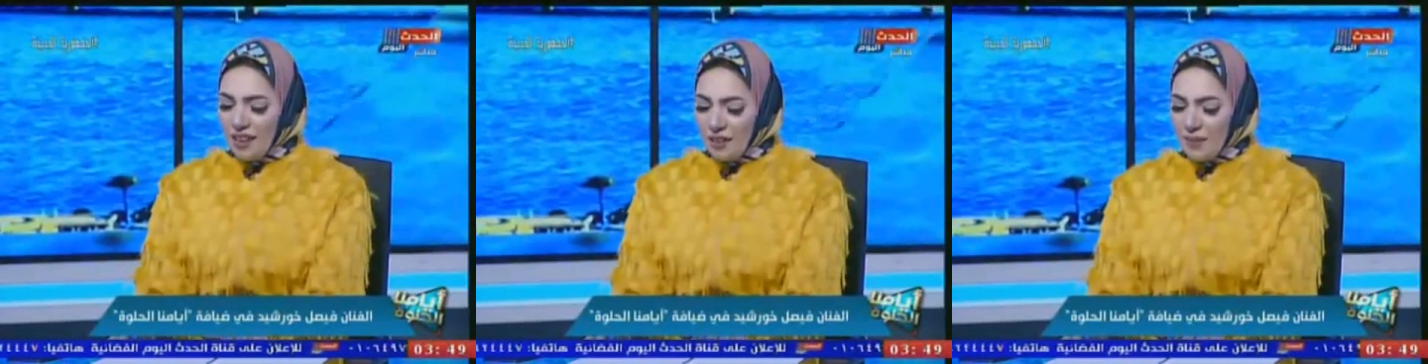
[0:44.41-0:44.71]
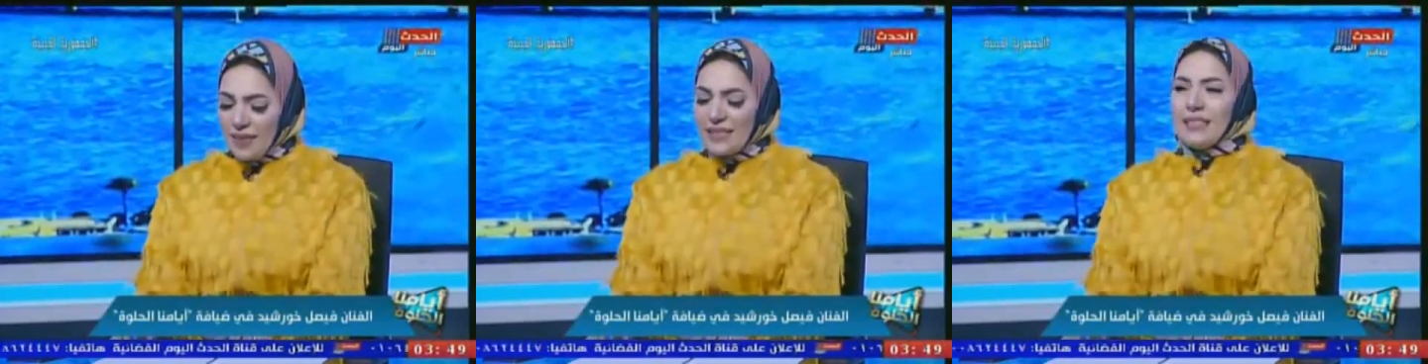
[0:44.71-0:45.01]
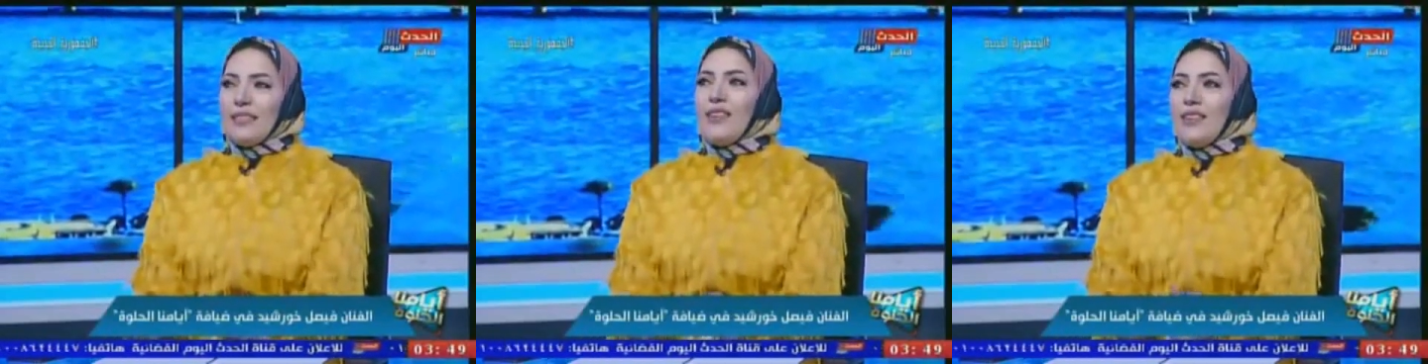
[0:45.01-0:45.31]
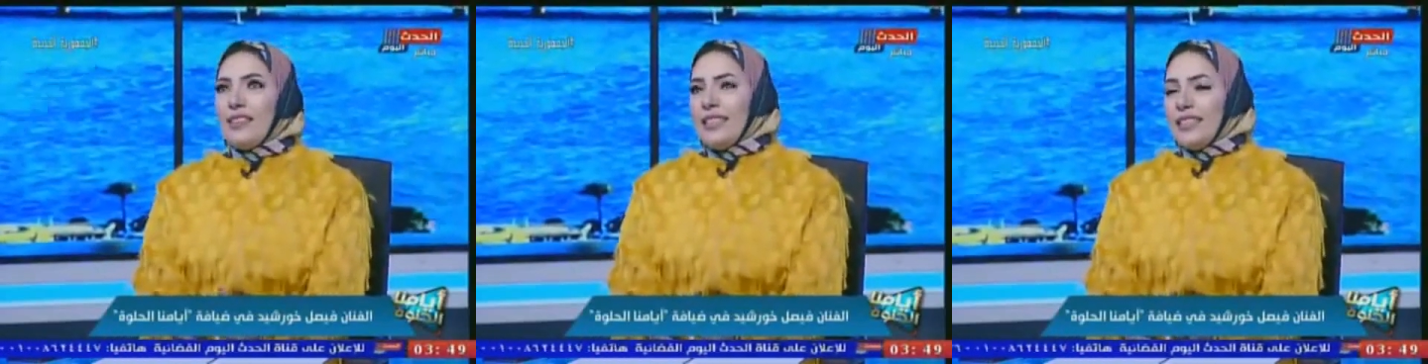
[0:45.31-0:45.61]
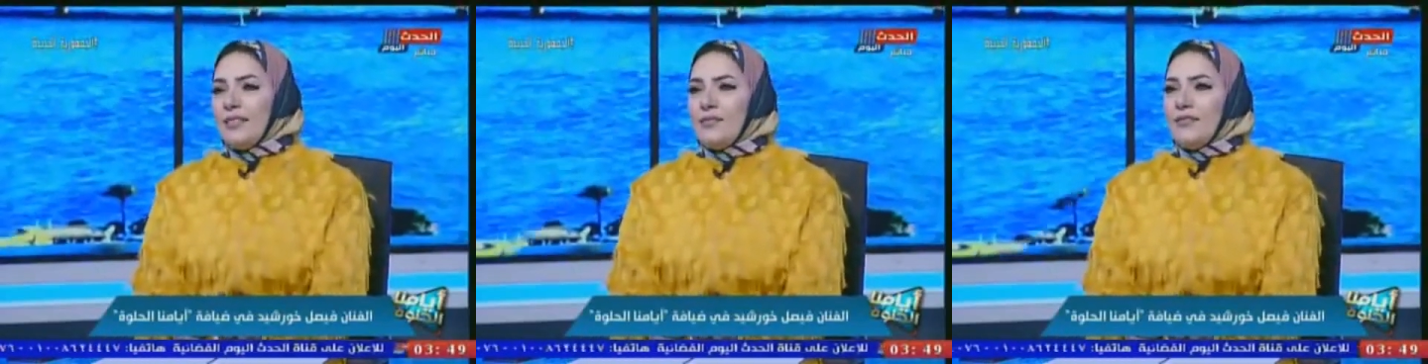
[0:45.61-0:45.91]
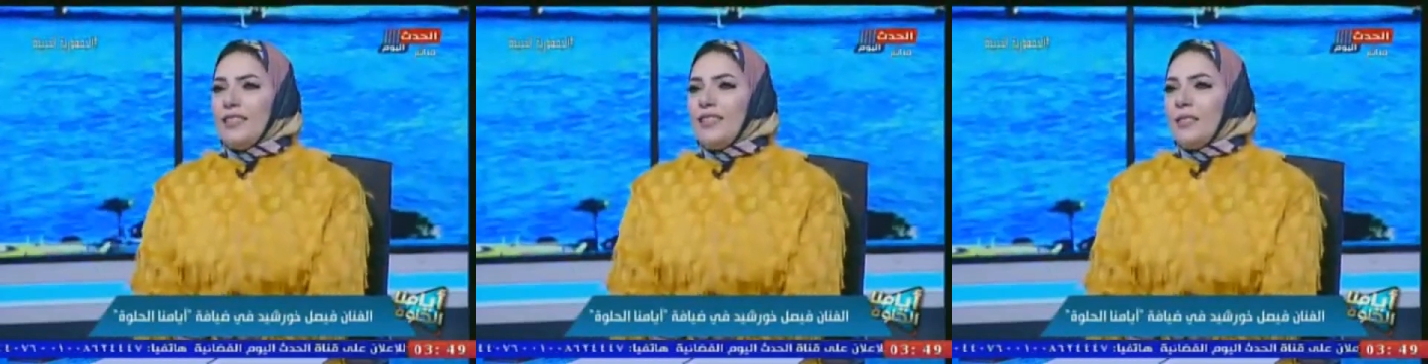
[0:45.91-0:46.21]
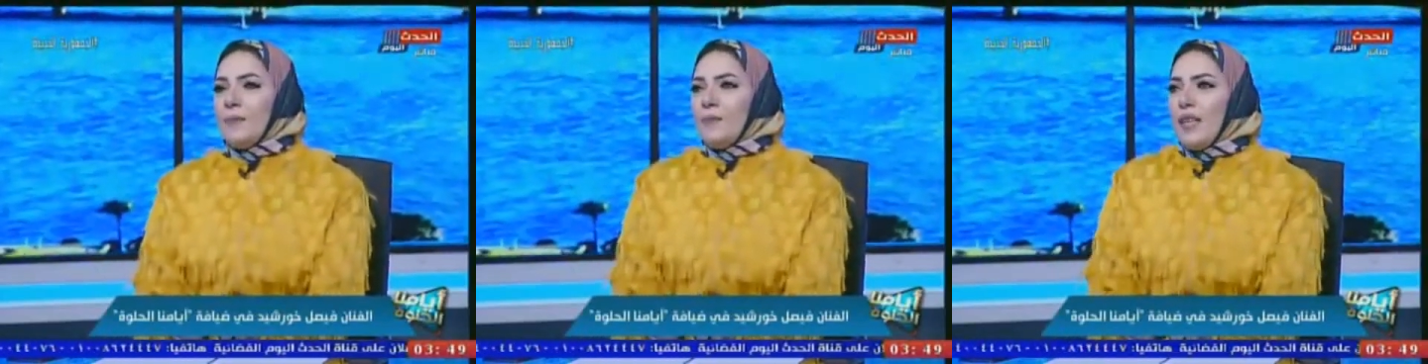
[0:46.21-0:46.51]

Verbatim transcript: هنعرف بس رايك كده في